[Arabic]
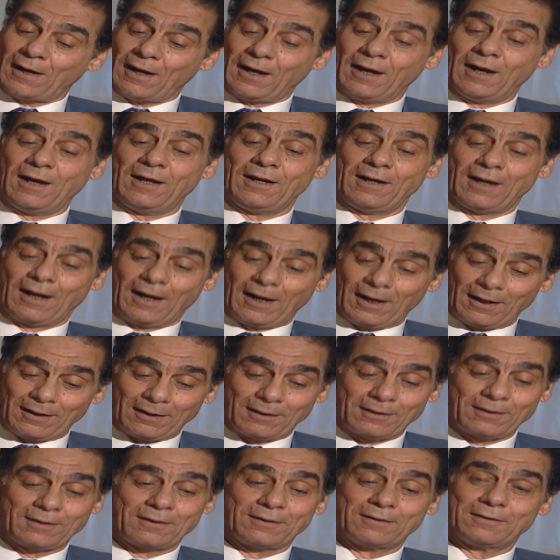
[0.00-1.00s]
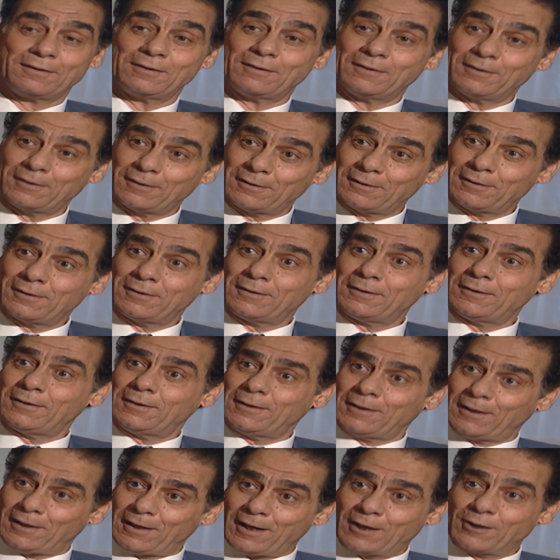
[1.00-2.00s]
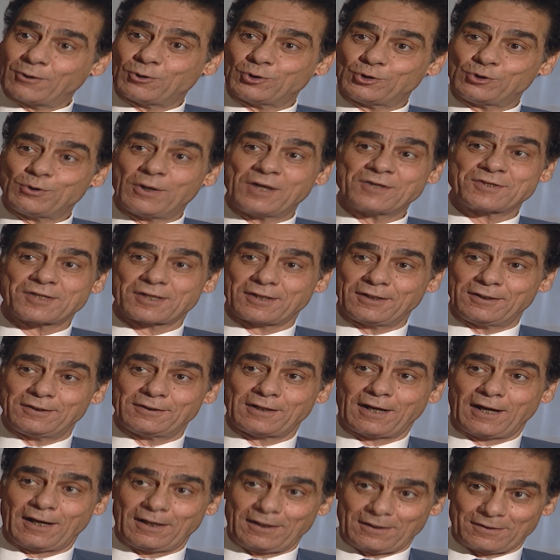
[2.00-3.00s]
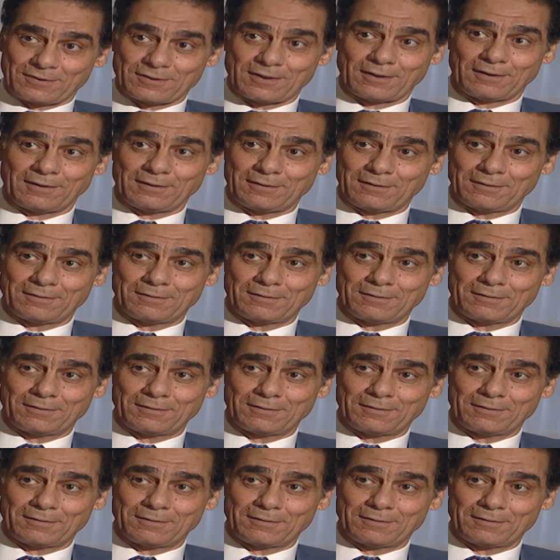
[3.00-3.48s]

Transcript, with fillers: عال عال انا كنت واثق ان ده هيحصل